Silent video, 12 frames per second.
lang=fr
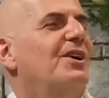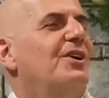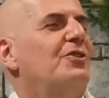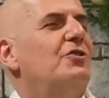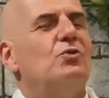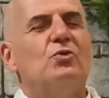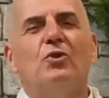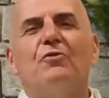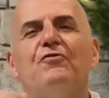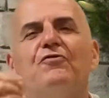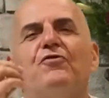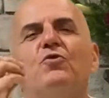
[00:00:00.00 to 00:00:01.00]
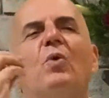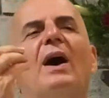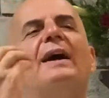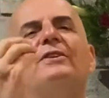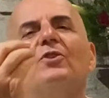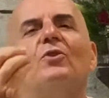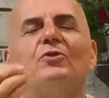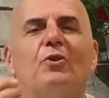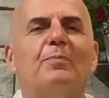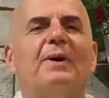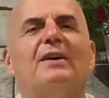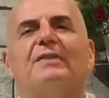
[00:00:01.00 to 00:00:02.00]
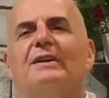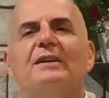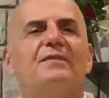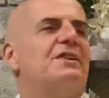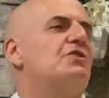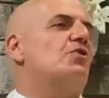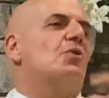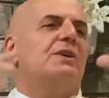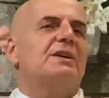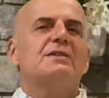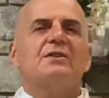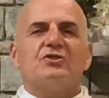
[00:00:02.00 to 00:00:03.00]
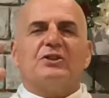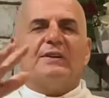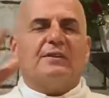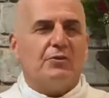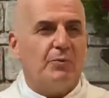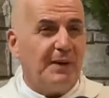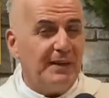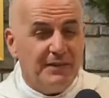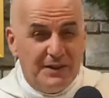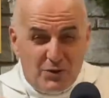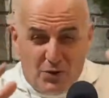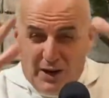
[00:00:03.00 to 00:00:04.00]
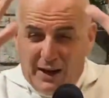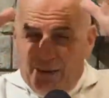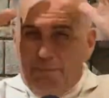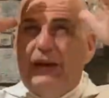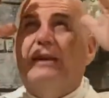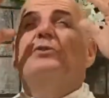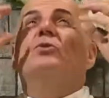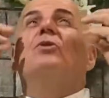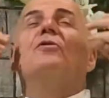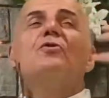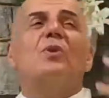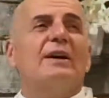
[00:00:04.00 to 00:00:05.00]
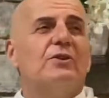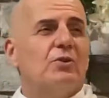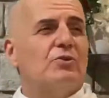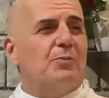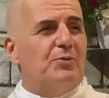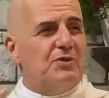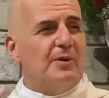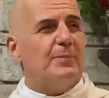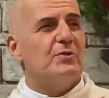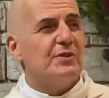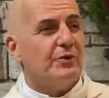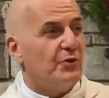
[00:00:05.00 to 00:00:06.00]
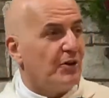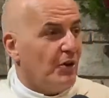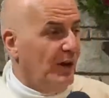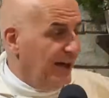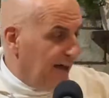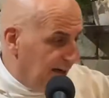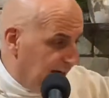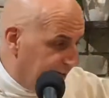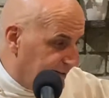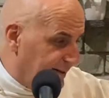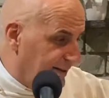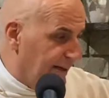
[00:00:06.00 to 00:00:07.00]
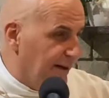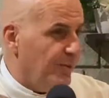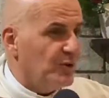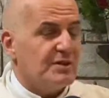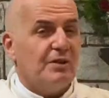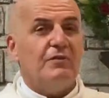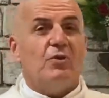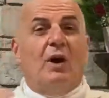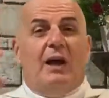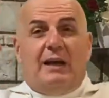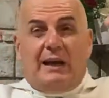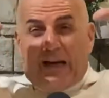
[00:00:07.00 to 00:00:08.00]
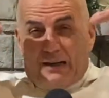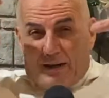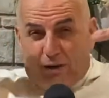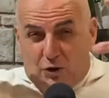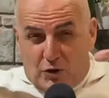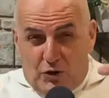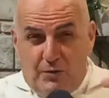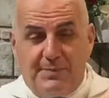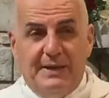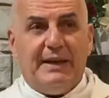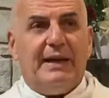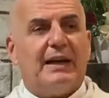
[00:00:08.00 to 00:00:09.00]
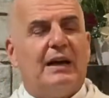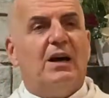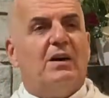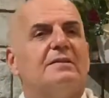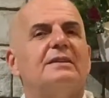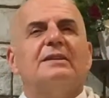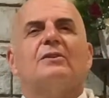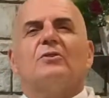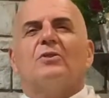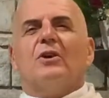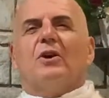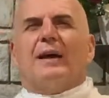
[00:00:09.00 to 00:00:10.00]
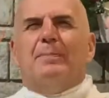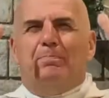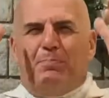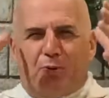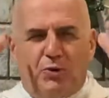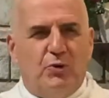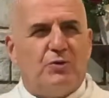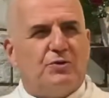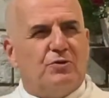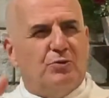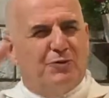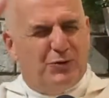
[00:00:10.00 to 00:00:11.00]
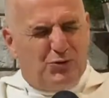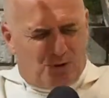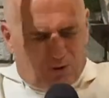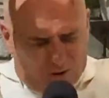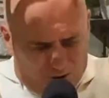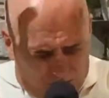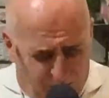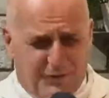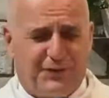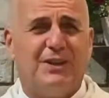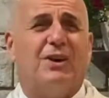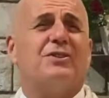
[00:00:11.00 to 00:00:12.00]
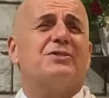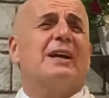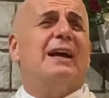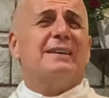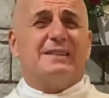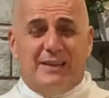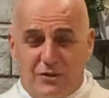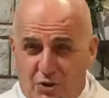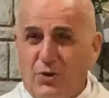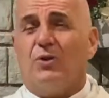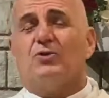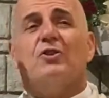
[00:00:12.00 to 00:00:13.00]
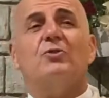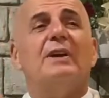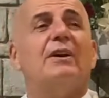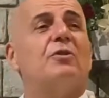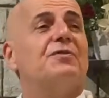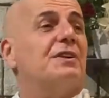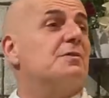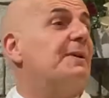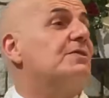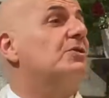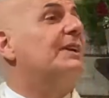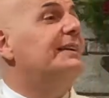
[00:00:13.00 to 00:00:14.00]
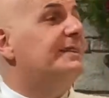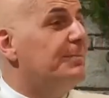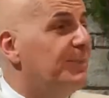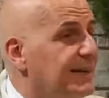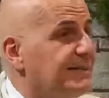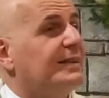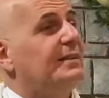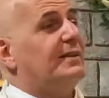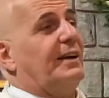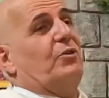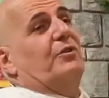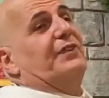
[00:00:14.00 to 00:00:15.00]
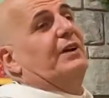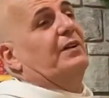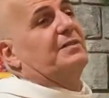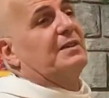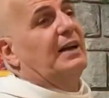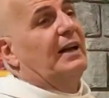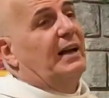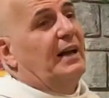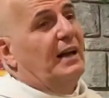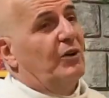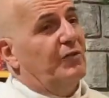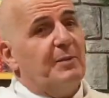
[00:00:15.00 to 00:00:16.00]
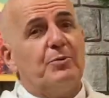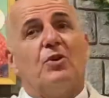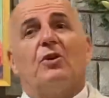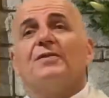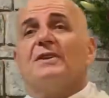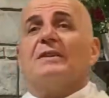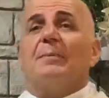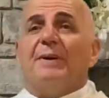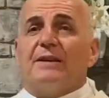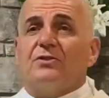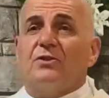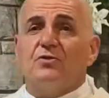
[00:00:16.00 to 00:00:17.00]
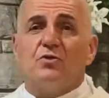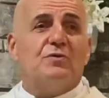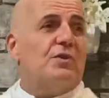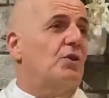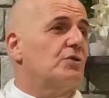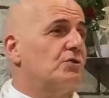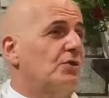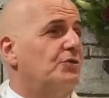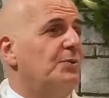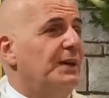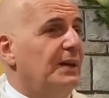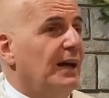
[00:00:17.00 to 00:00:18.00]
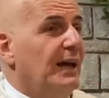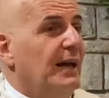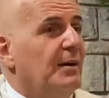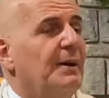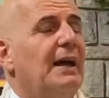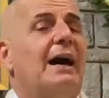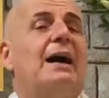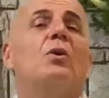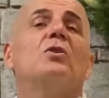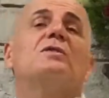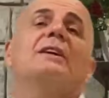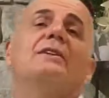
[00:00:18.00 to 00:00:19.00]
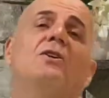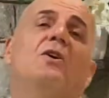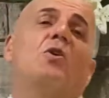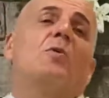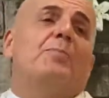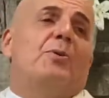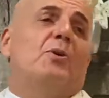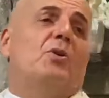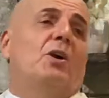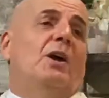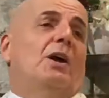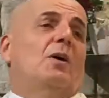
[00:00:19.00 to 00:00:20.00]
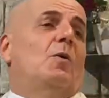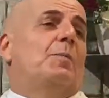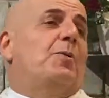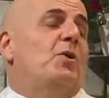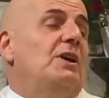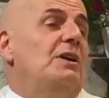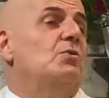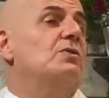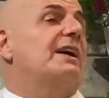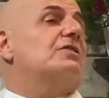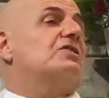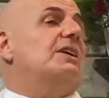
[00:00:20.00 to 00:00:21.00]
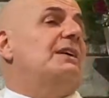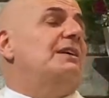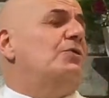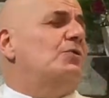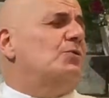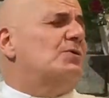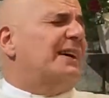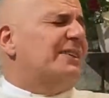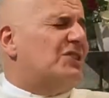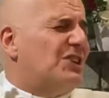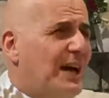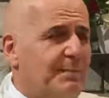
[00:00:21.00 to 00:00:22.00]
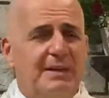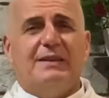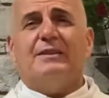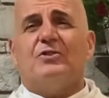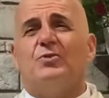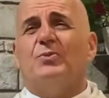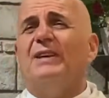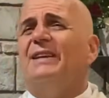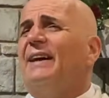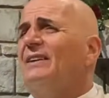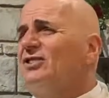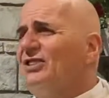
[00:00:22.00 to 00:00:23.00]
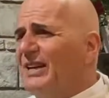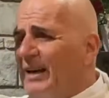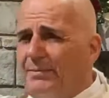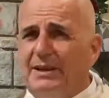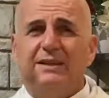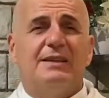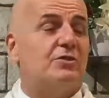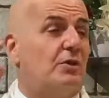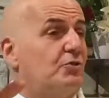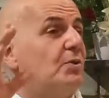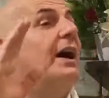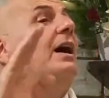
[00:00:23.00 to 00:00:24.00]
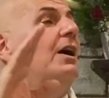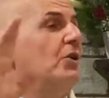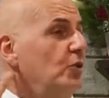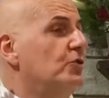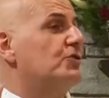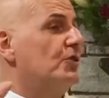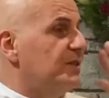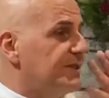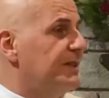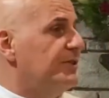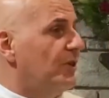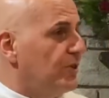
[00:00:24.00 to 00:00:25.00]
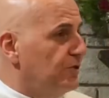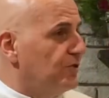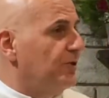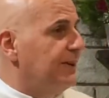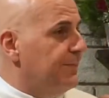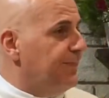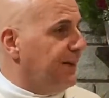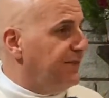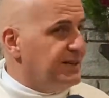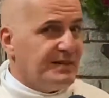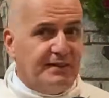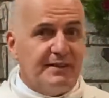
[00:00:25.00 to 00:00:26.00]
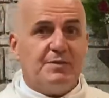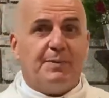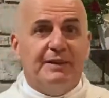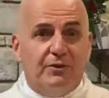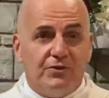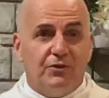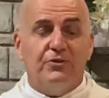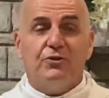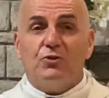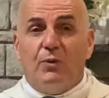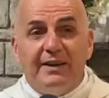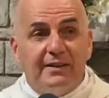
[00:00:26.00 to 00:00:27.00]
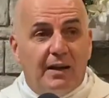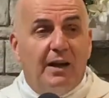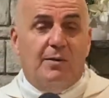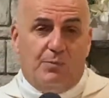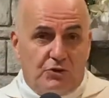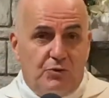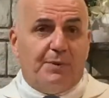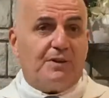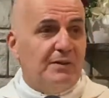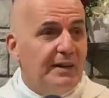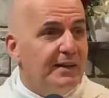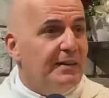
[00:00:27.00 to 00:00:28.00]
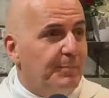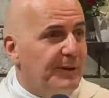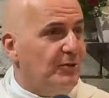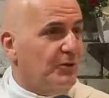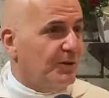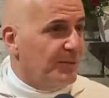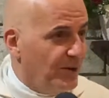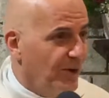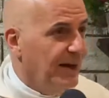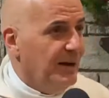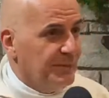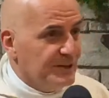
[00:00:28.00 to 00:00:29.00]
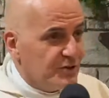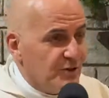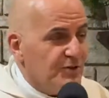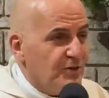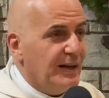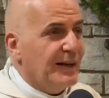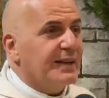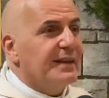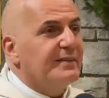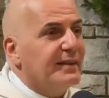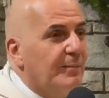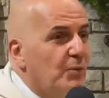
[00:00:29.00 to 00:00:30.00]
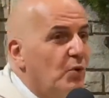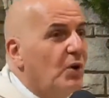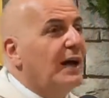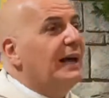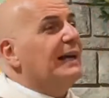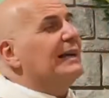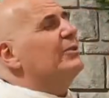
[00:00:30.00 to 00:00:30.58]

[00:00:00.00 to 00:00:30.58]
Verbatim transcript: Nous le voyons, non pas avec des visions et des anges, n'attendons pas des visions, mais nous le voyons de plus en plus dans nos cœurs. Les ténèbres s'en vont, la lumière grandit dans nos cœurs plus nous faisons confiance, c'est dur aujourd'hui la confiance parce qu'on a été blessé dans la confiance. On fait plus confiance à personne souvent aujourd'hui, mais ah, au Seigneur on peut, on peut. Il, il ne nous a jamais déçus, il n'a jamais déçu. En tout cas, le seul Seigneur que je connais, Père, Fils, Saint-Esprit, le seul Dieu, je crois qu'il Moi, je suis persuadé qu'il n'y en a pas d'autre. mais ce Dieu-là qui est amour, il